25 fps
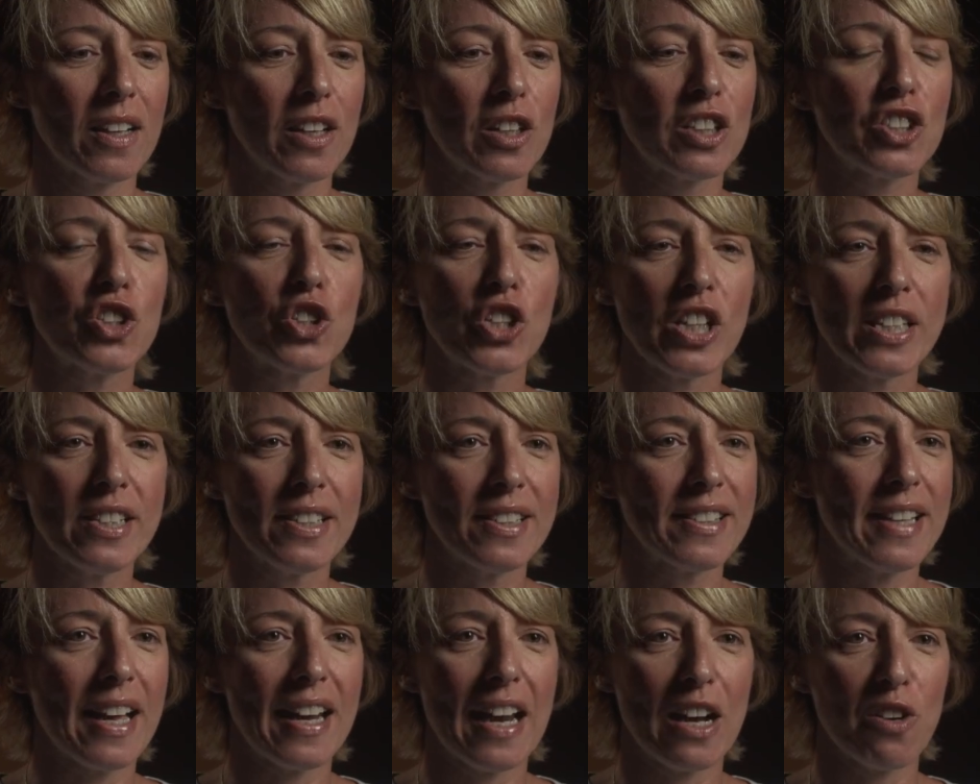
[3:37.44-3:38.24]

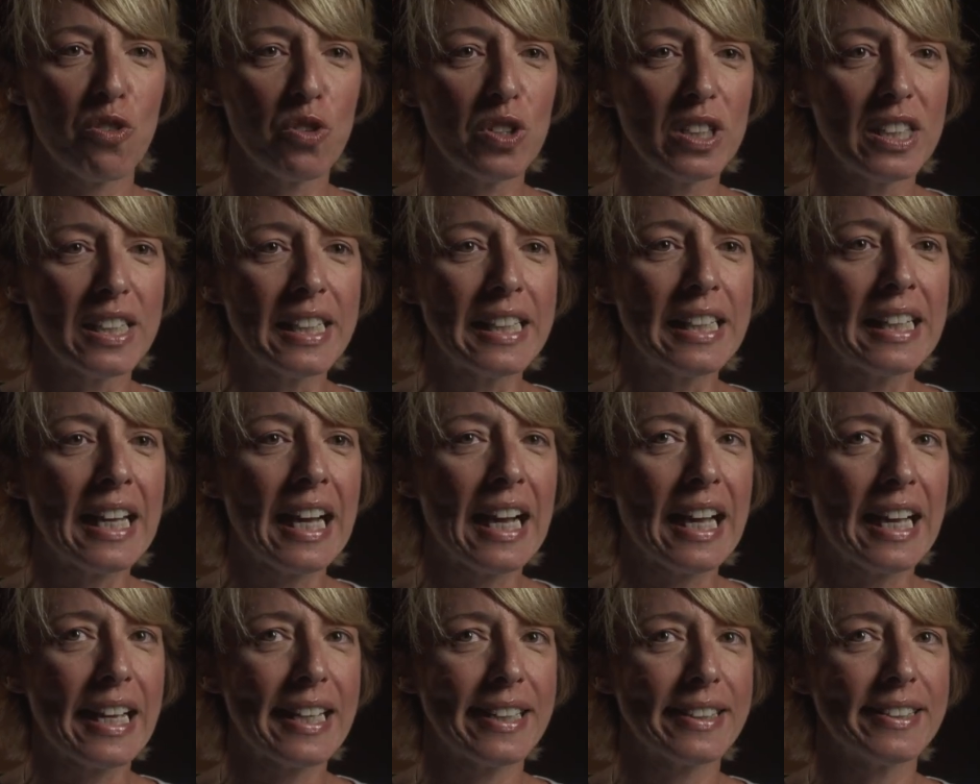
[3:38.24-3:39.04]
Scesi dalla
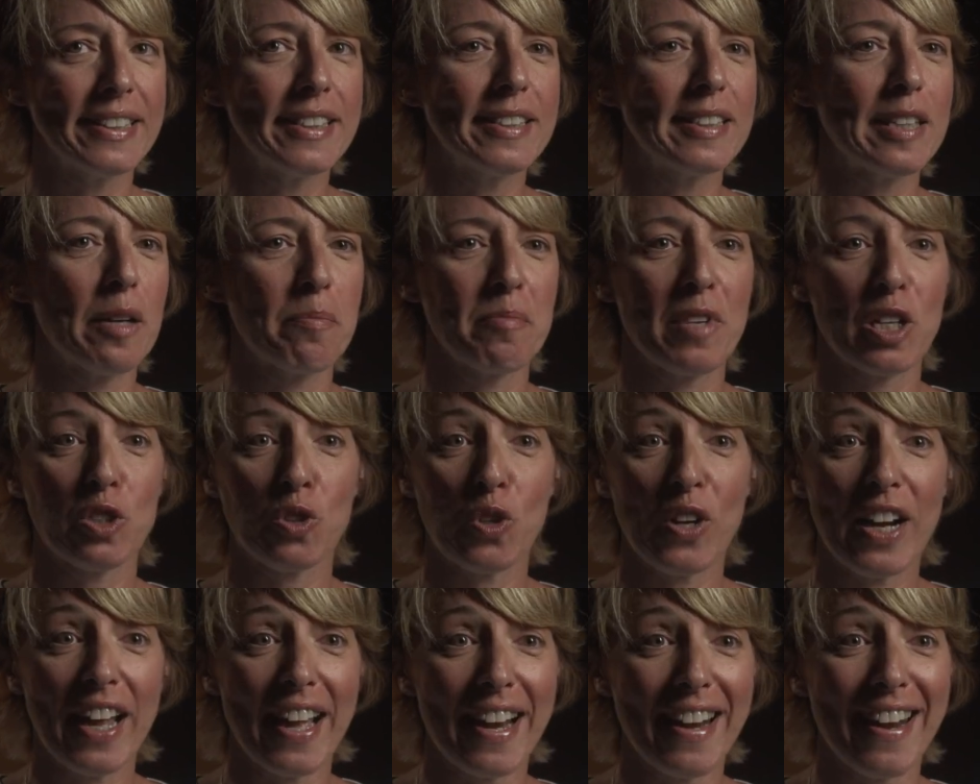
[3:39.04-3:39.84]
collina e dissi a mia
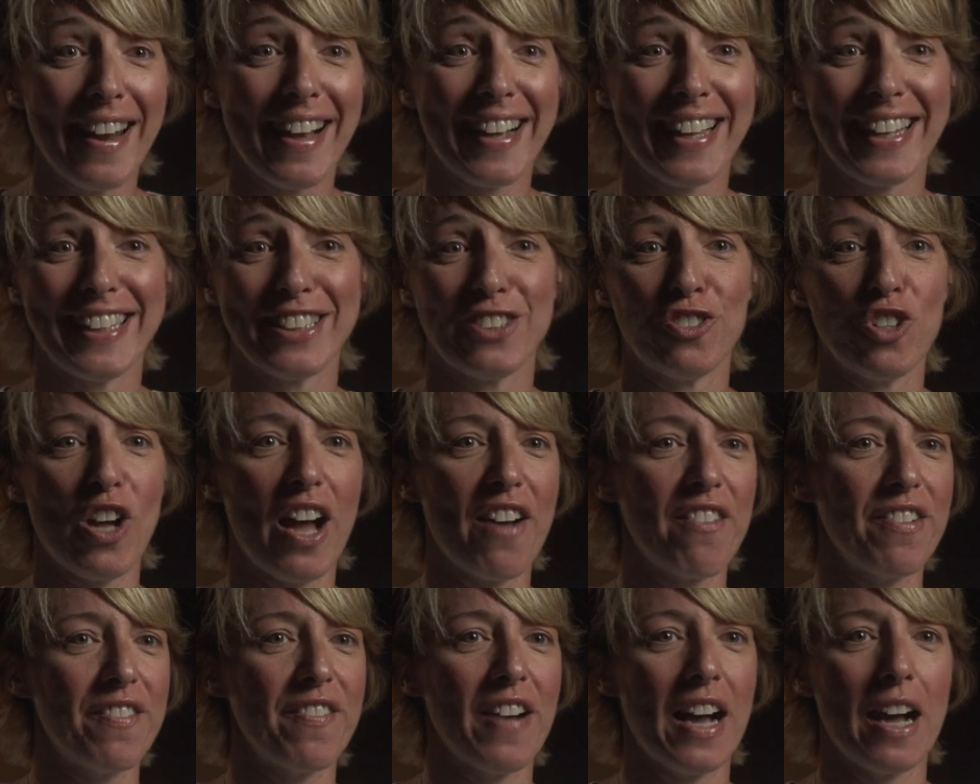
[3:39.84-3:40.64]
sorella che già
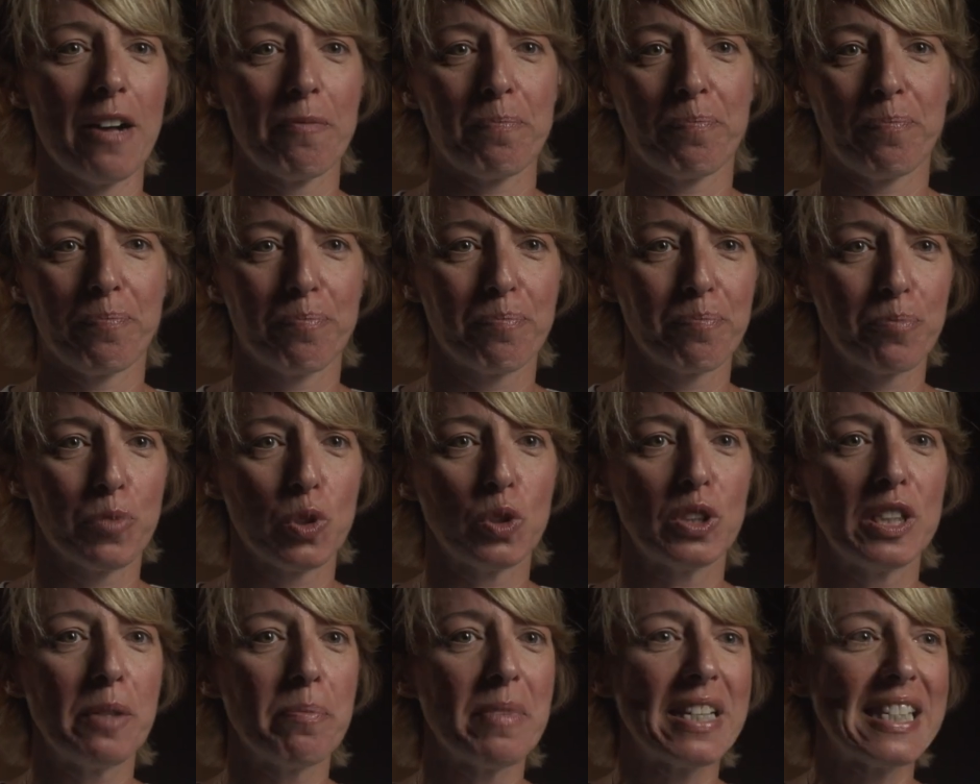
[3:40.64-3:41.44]
aveva
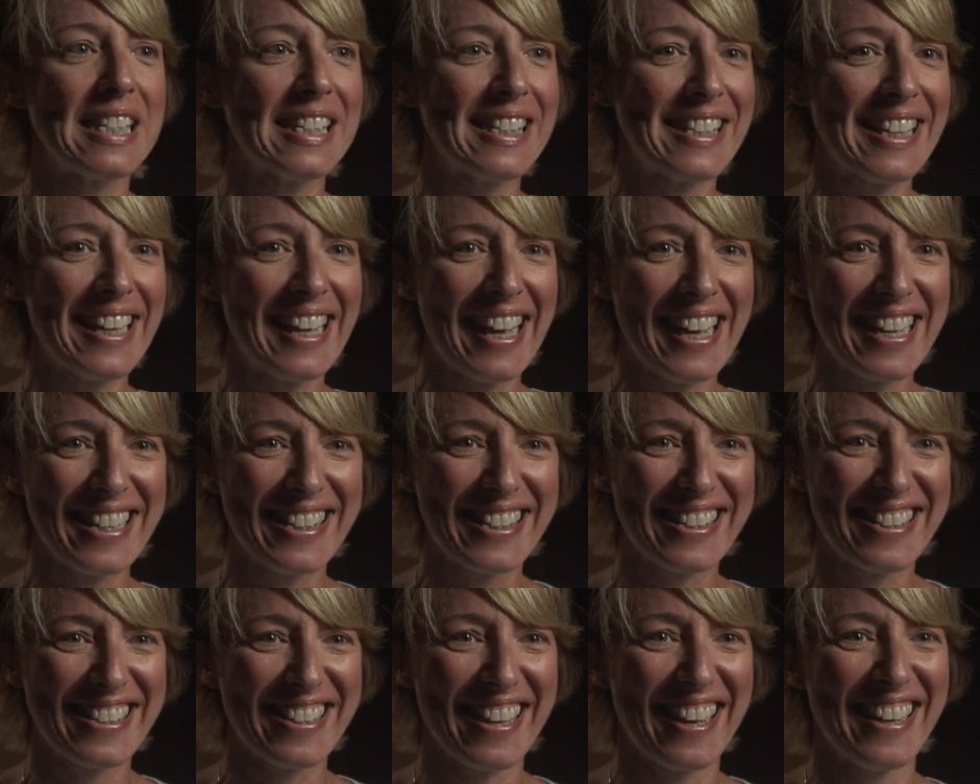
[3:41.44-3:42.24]
più
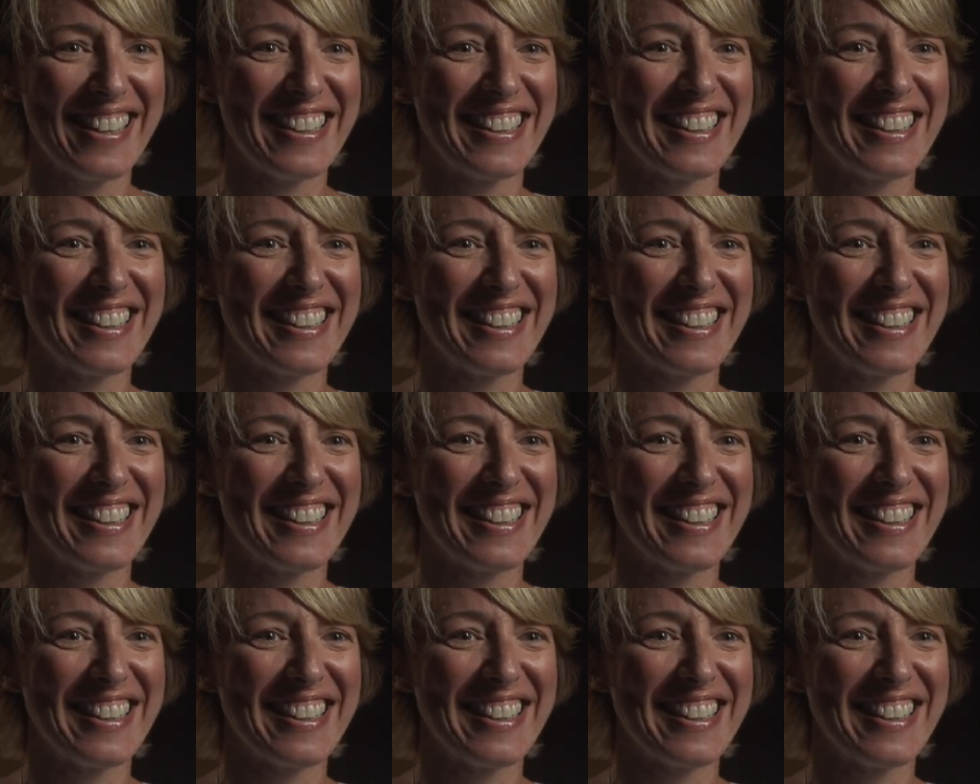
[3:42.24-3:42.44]
dimestichezza